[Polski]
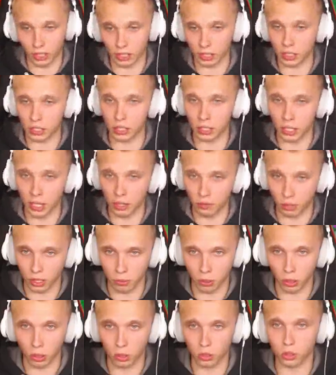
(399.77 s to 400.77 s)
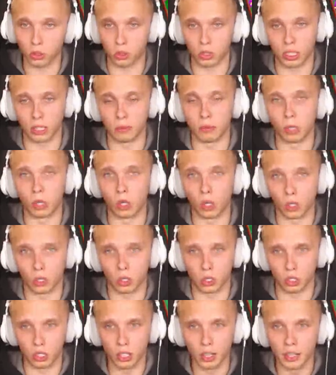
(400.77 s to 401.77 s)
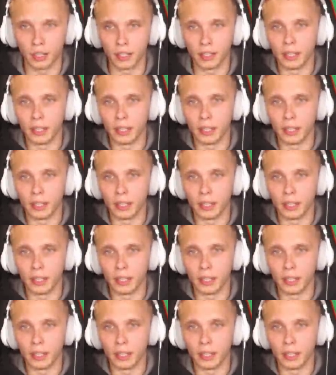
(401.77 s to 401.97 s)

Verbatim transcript: i nie wiem o co z tym chodzi,